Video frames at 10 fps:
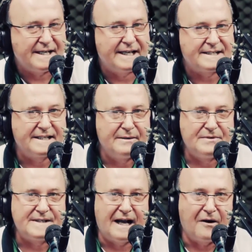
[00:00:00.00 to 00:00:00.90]
e
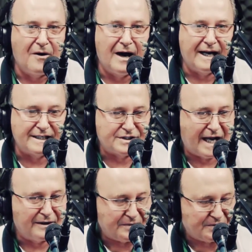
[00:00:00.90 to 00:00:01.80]
estamos agora
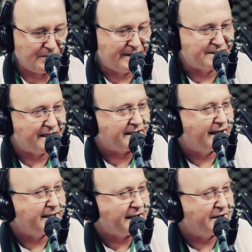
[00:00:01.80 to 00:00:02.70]
já com tudo ajeitado aqui